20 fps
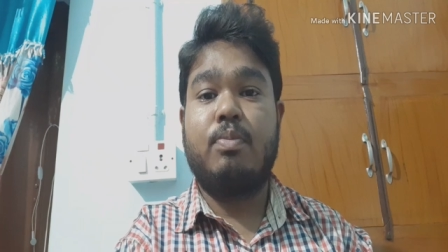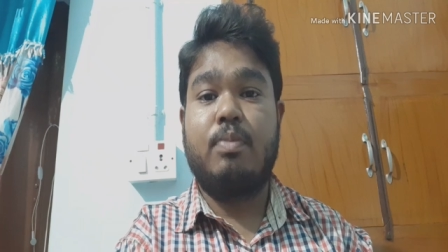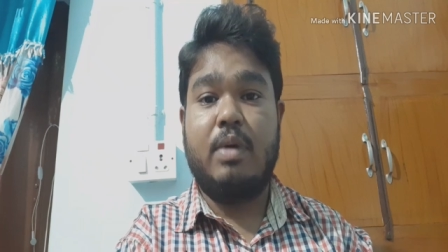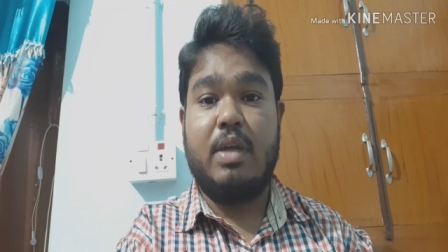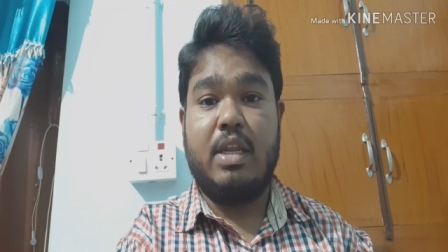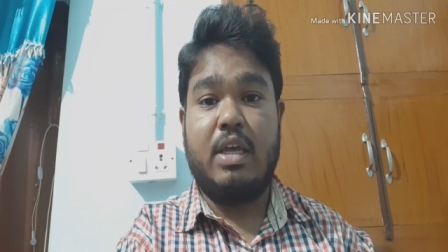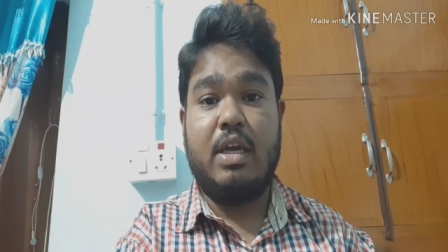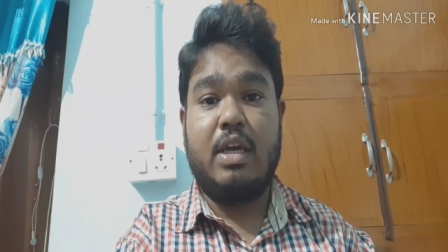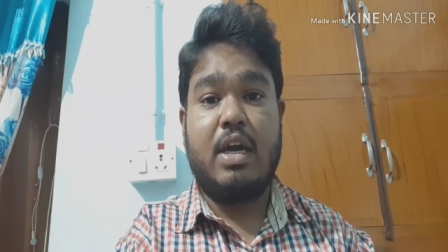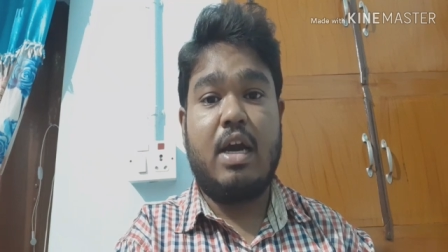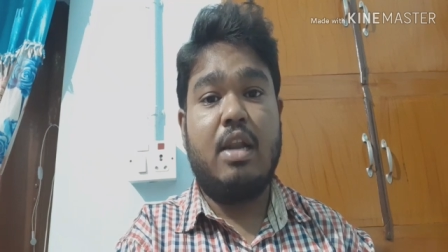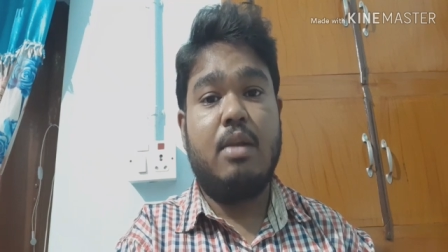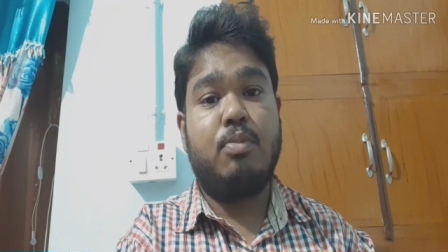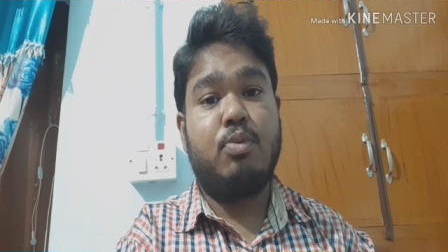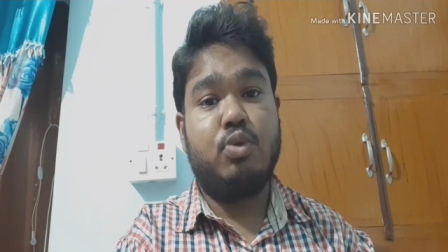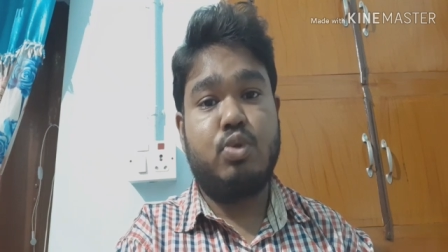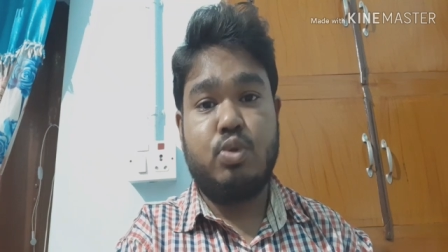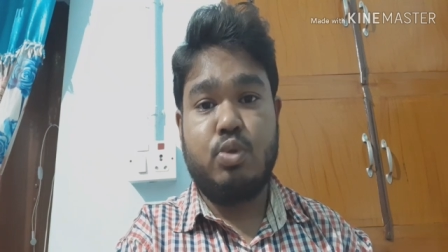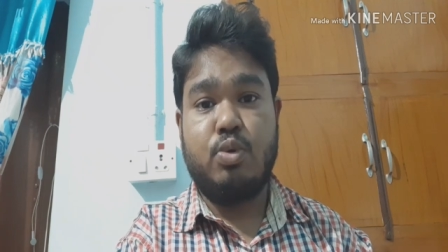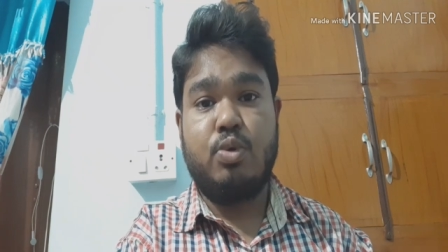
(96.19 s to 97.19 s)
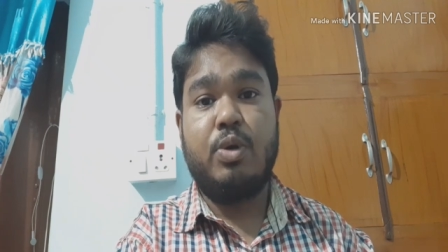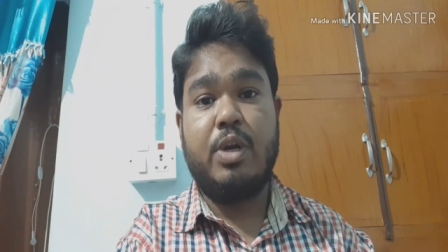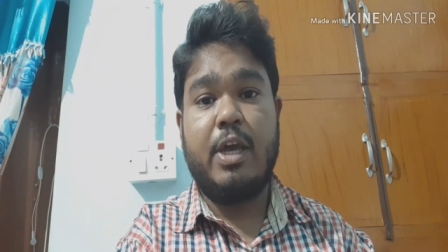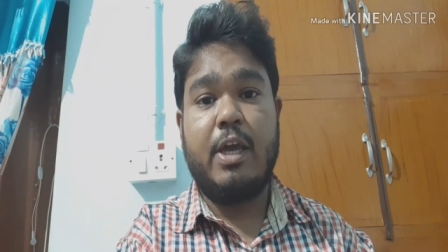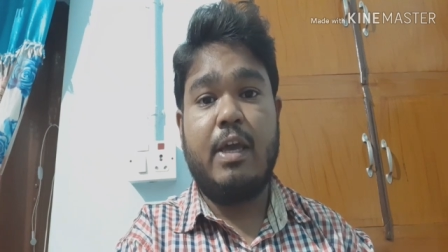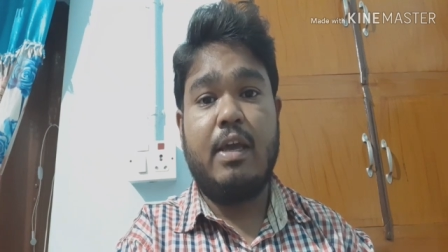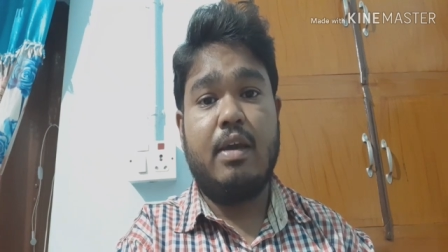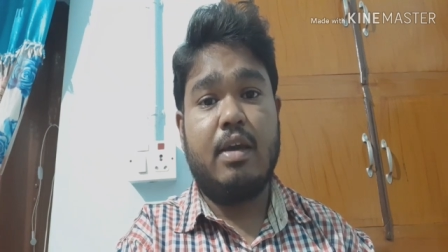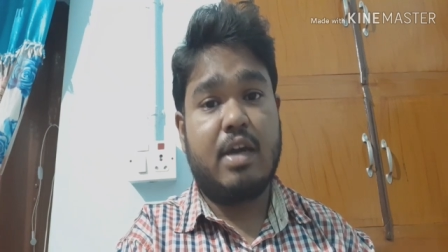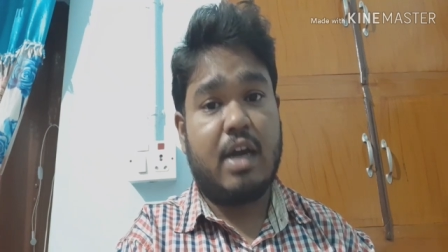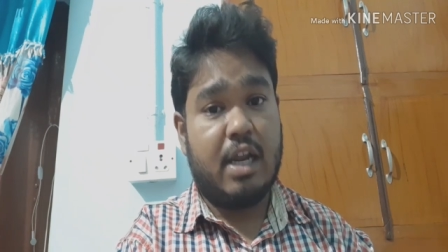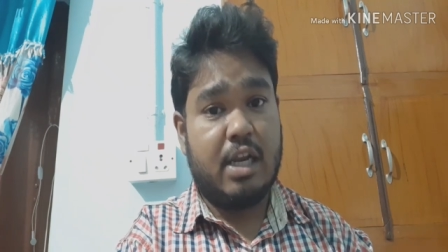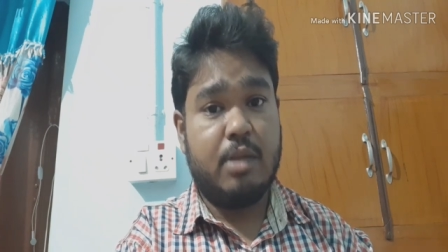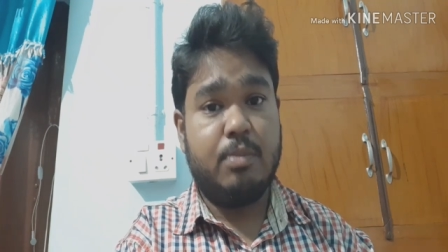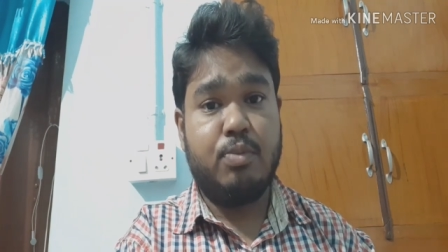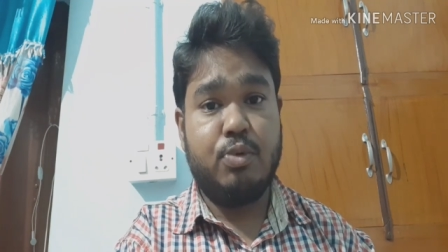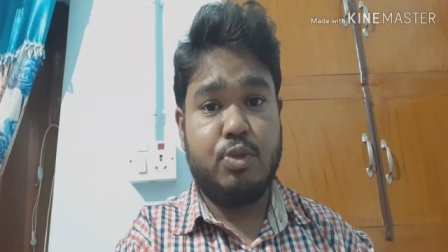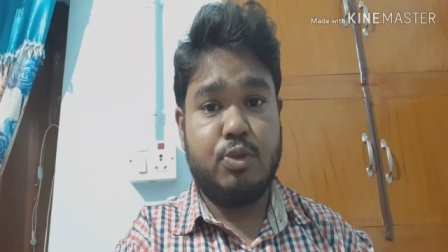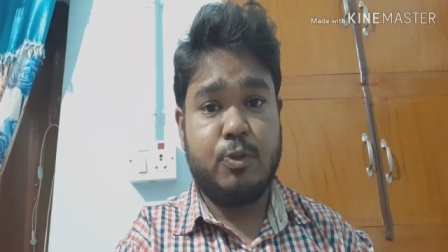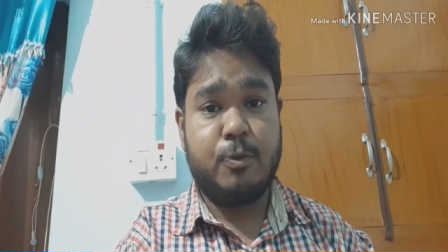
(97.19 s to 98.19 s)
মানে কাল পরশু করেই কালী
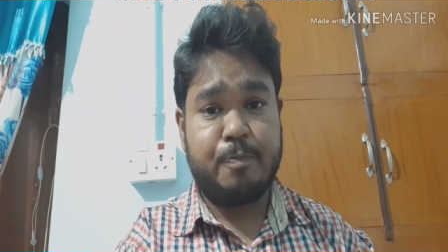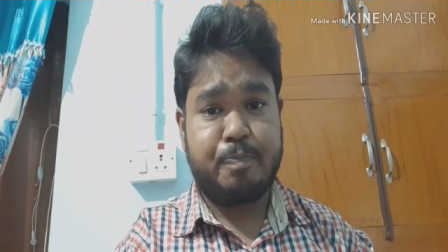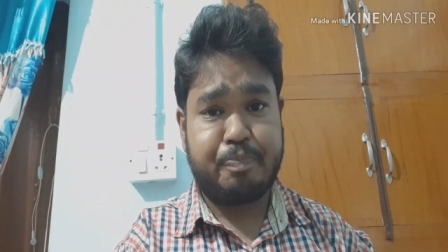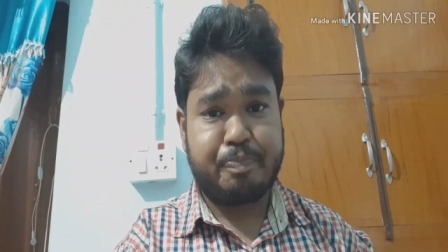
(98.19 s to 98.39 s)
পুজো